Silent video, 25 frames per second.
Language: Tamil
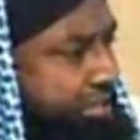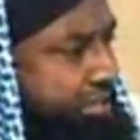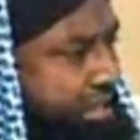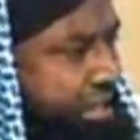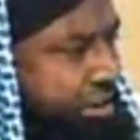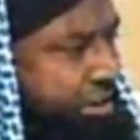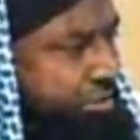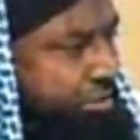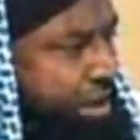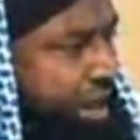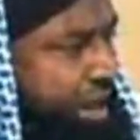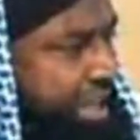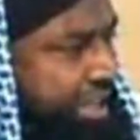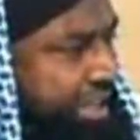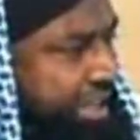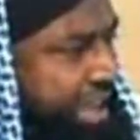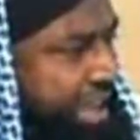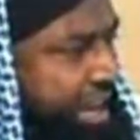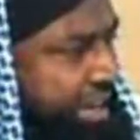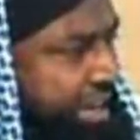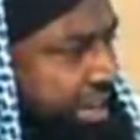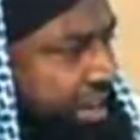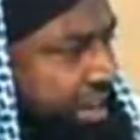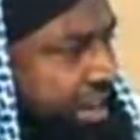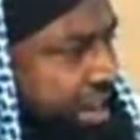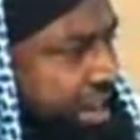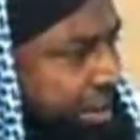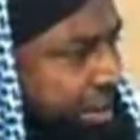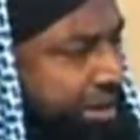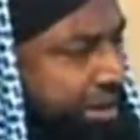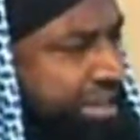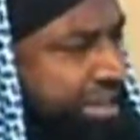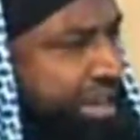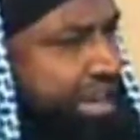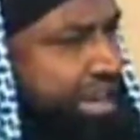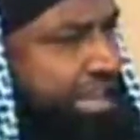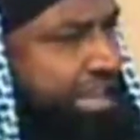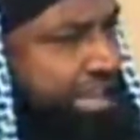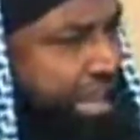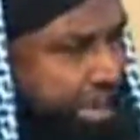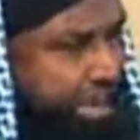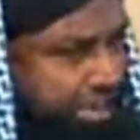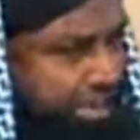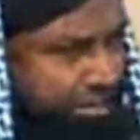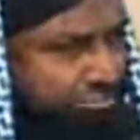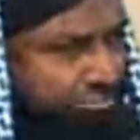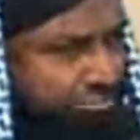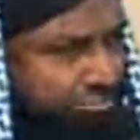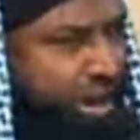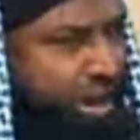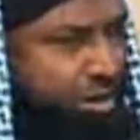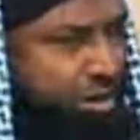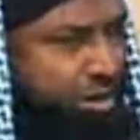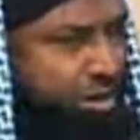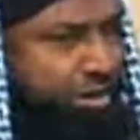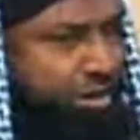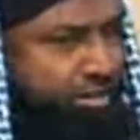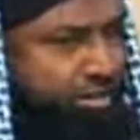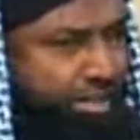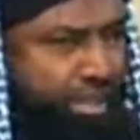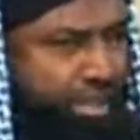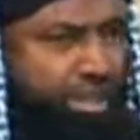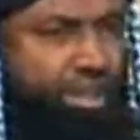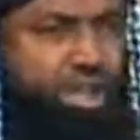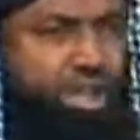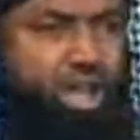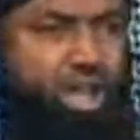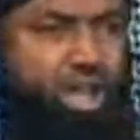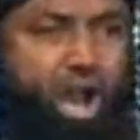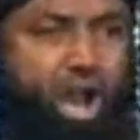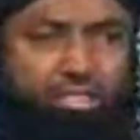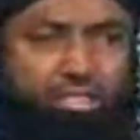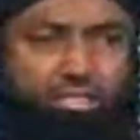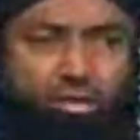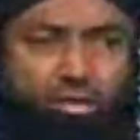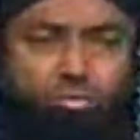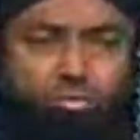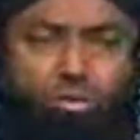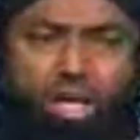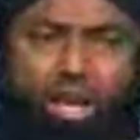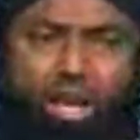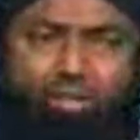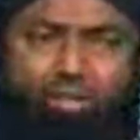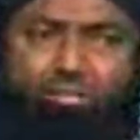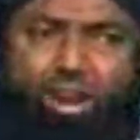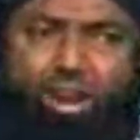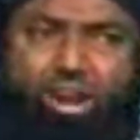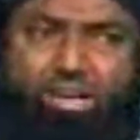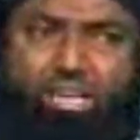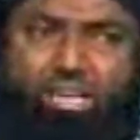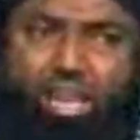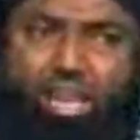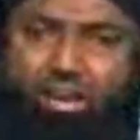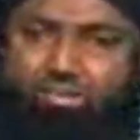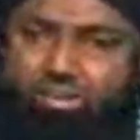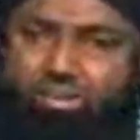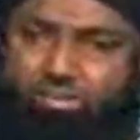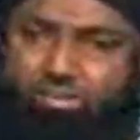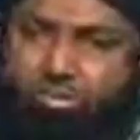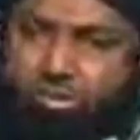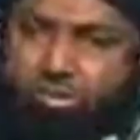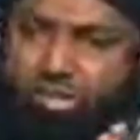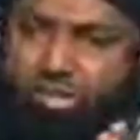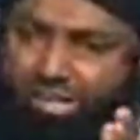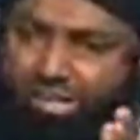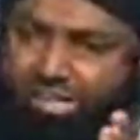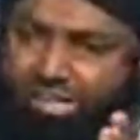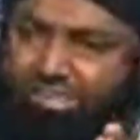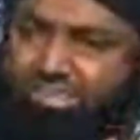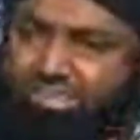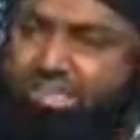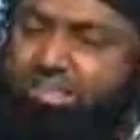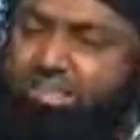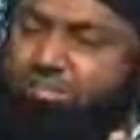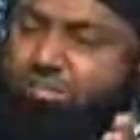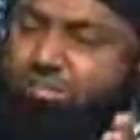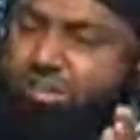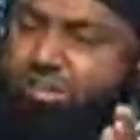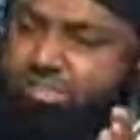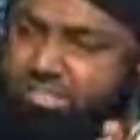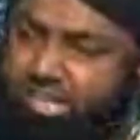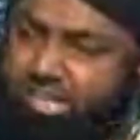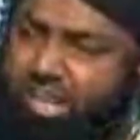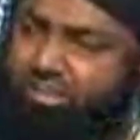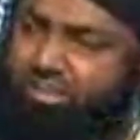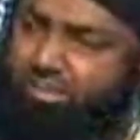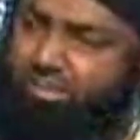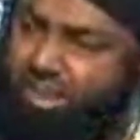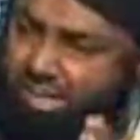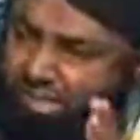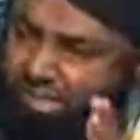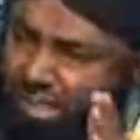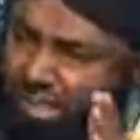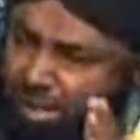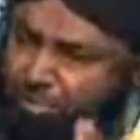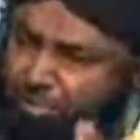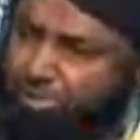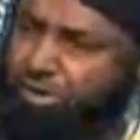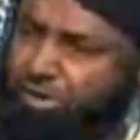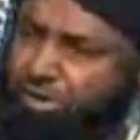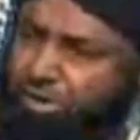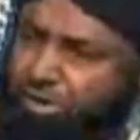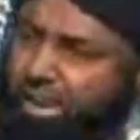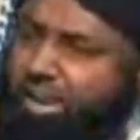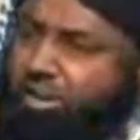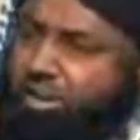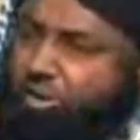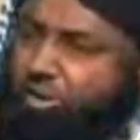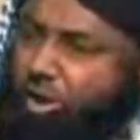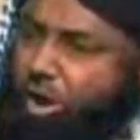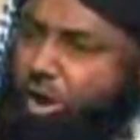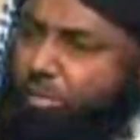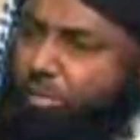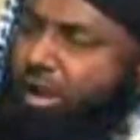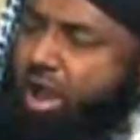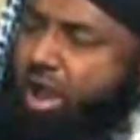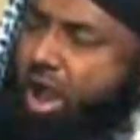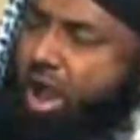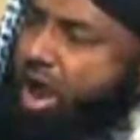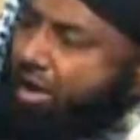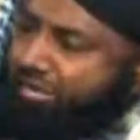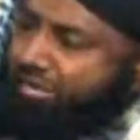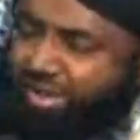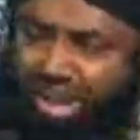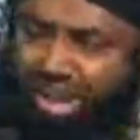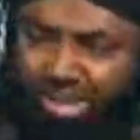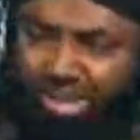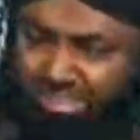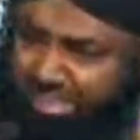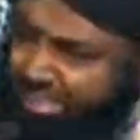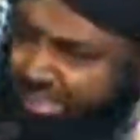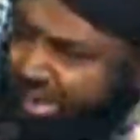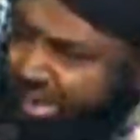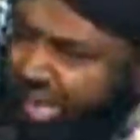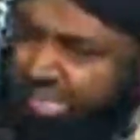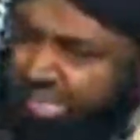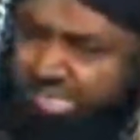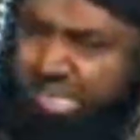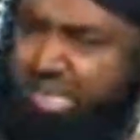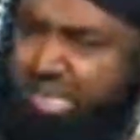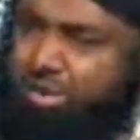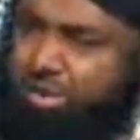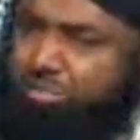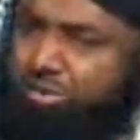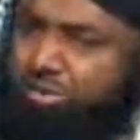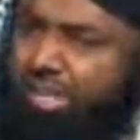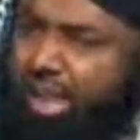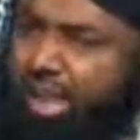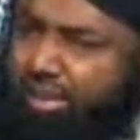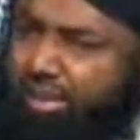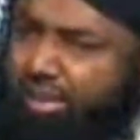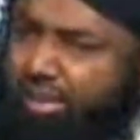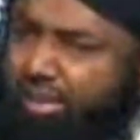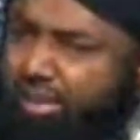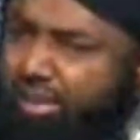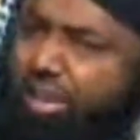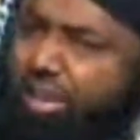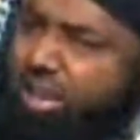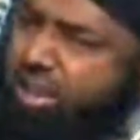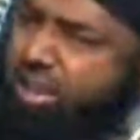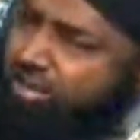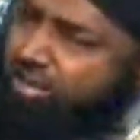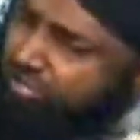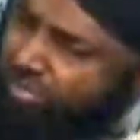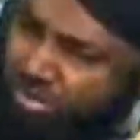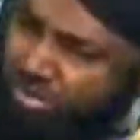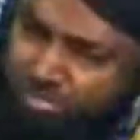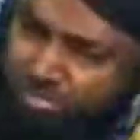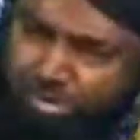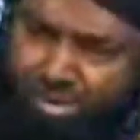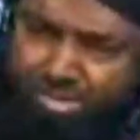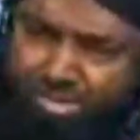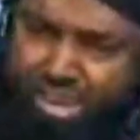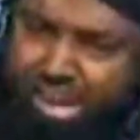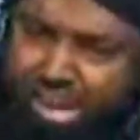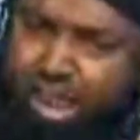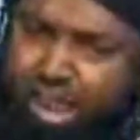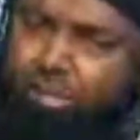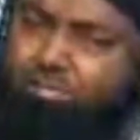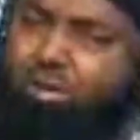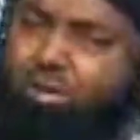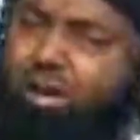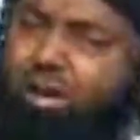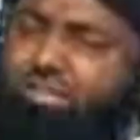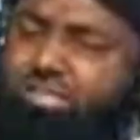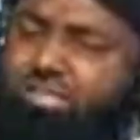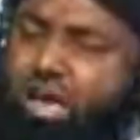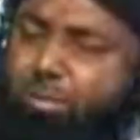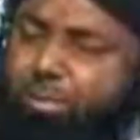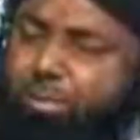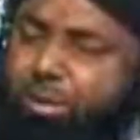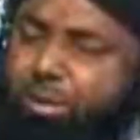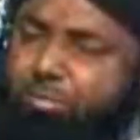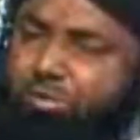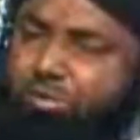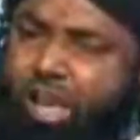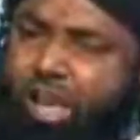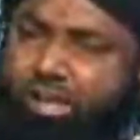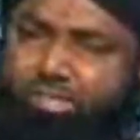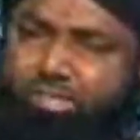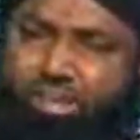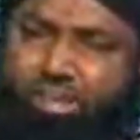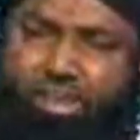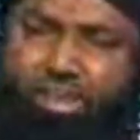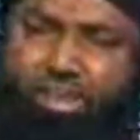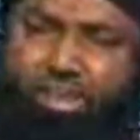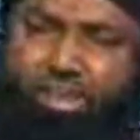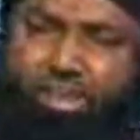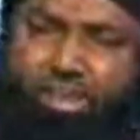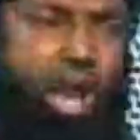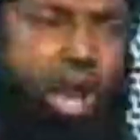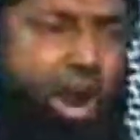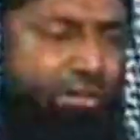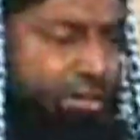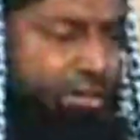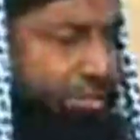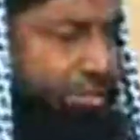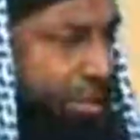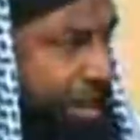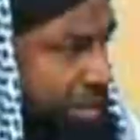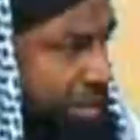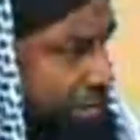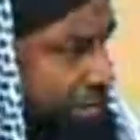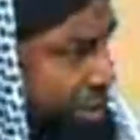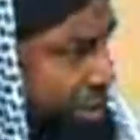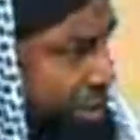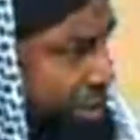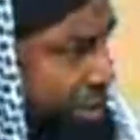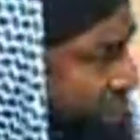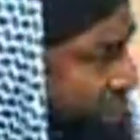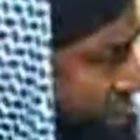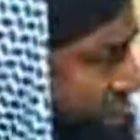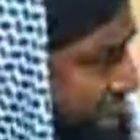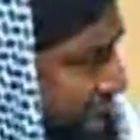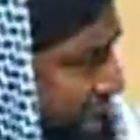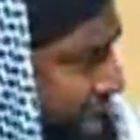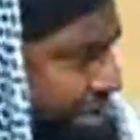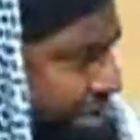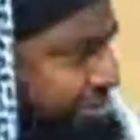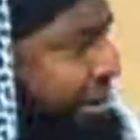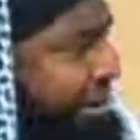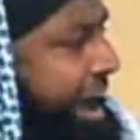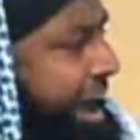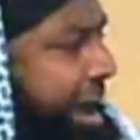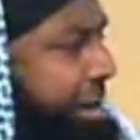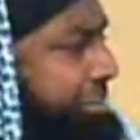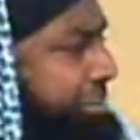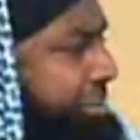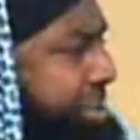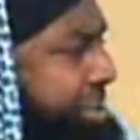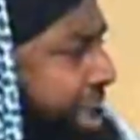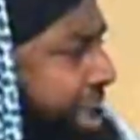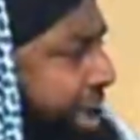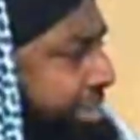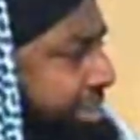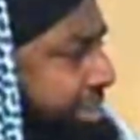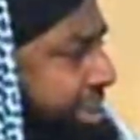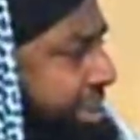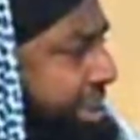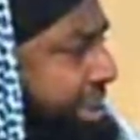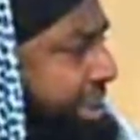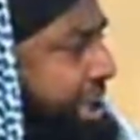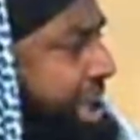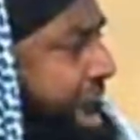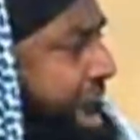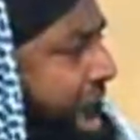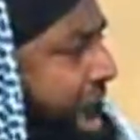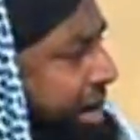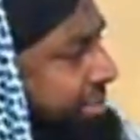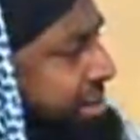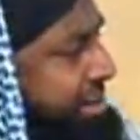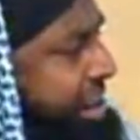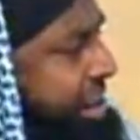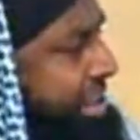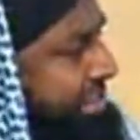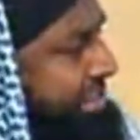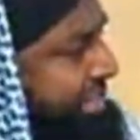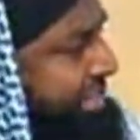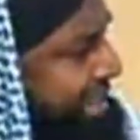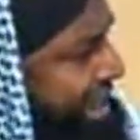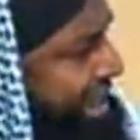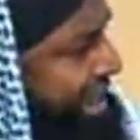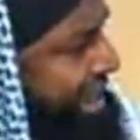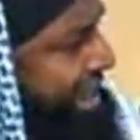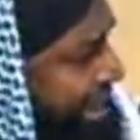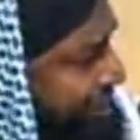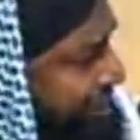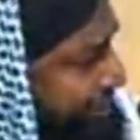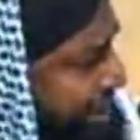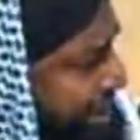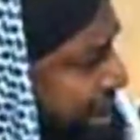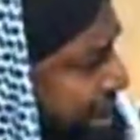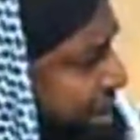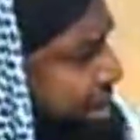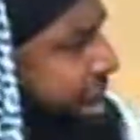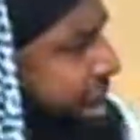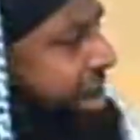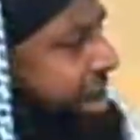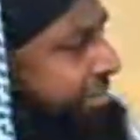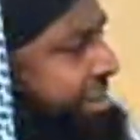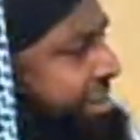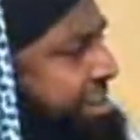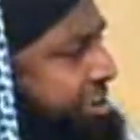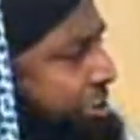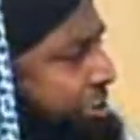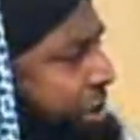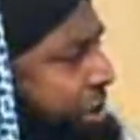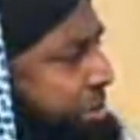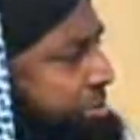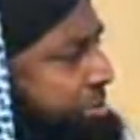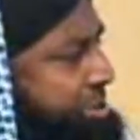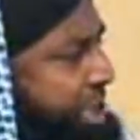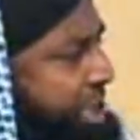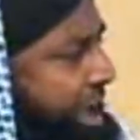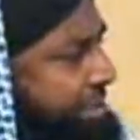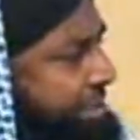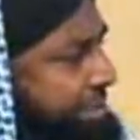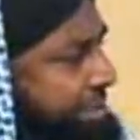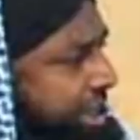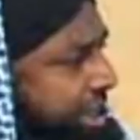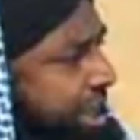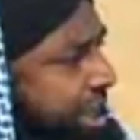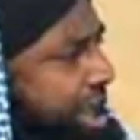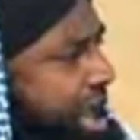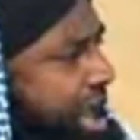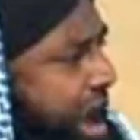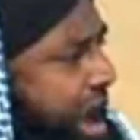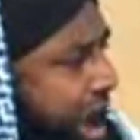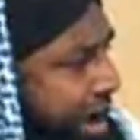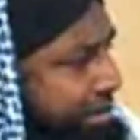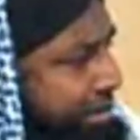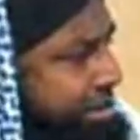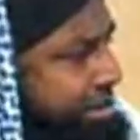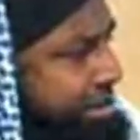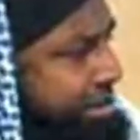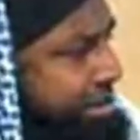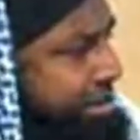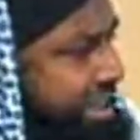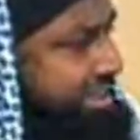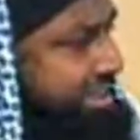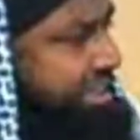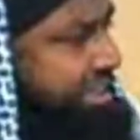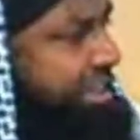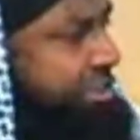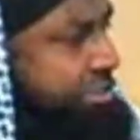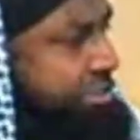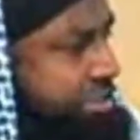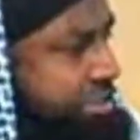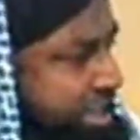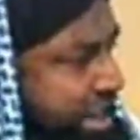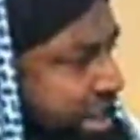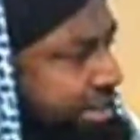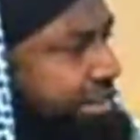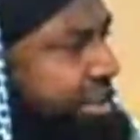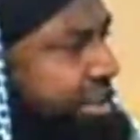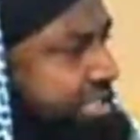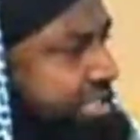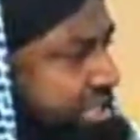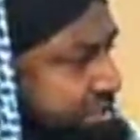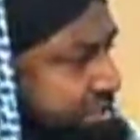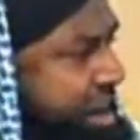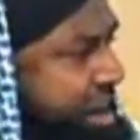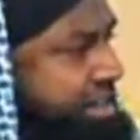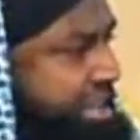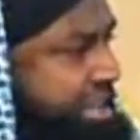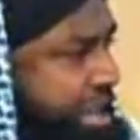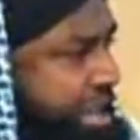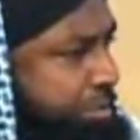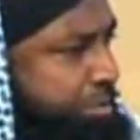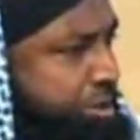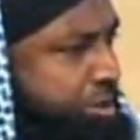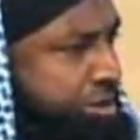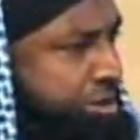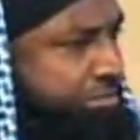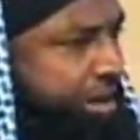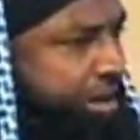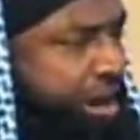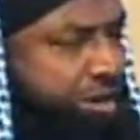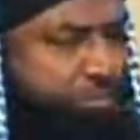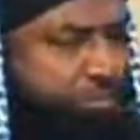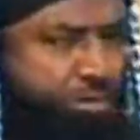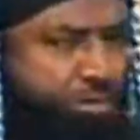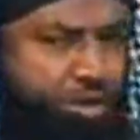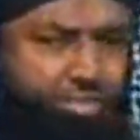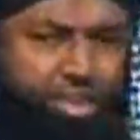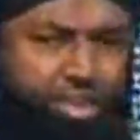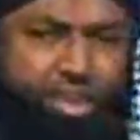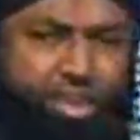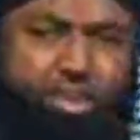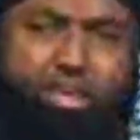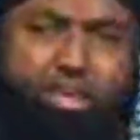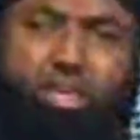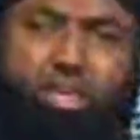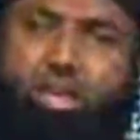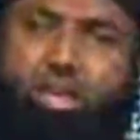தீர்வுகளை ஏற்று ரெமெடிகளை ஏற்று வாழும் பொழுது அந்த உலக வாழ்க்கை அவனுக்கு ஒரு கிட்டத்தட்ட ஒரு சிறை வாழ்க்கையை போன்றுதான் இருக்கும் அவன் நினைச்சதெல்லாம் செய்ய முடியாது விரும்பியதெல்லாம் சாப்பிட முடியாது அவன் மனப்போன போக்கெல்லாம் வாழ முடியாது அவன் நினைத்ததிலெல்லாம் நிறைவேற்றிக் கொள்ள முடியாது அவன் கிட்டத்தட்ட சிறைவாசி வாழ்க்கையை போன்று வாழும் பொழுது